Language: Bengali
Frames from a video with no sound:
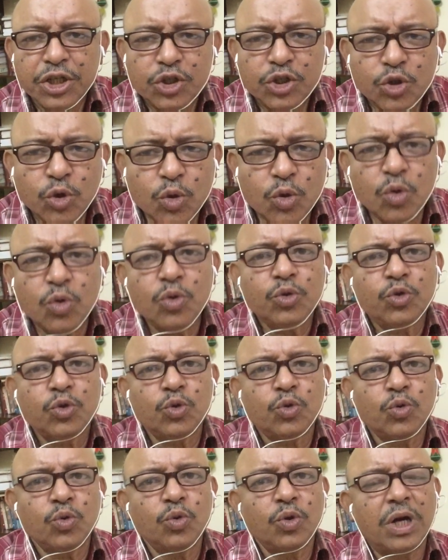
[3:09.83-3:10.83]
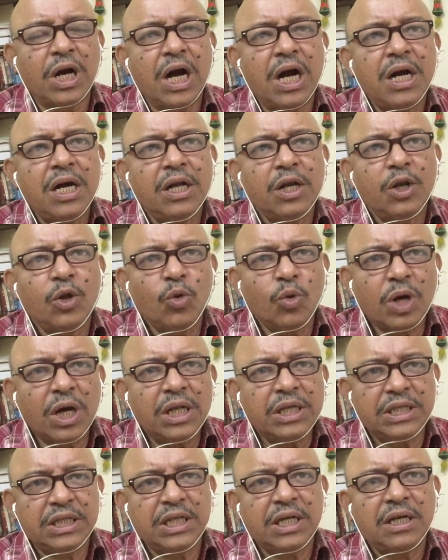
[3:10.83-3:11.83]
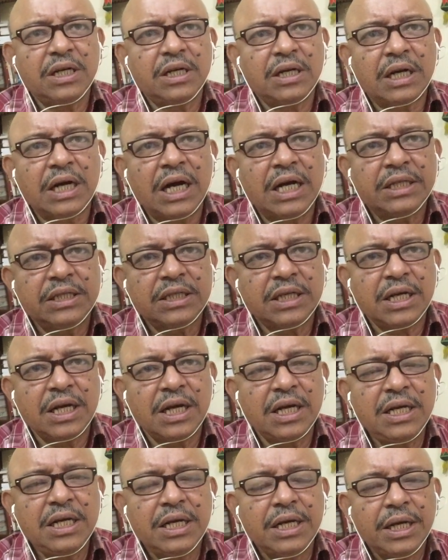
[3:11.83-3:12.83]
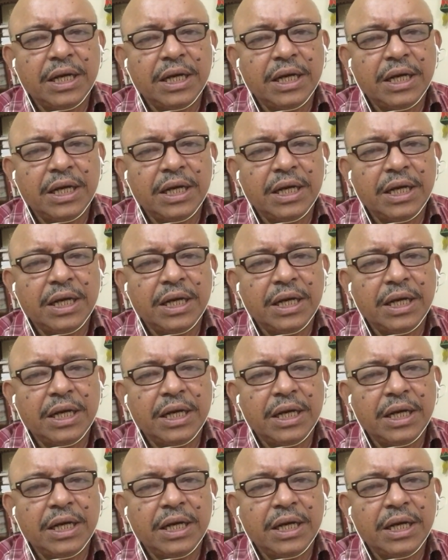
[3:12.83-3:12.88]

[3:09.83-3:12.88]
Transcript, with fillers: ছোট ছোট ঘা লোকাল যেটা ঘা যেটা হয়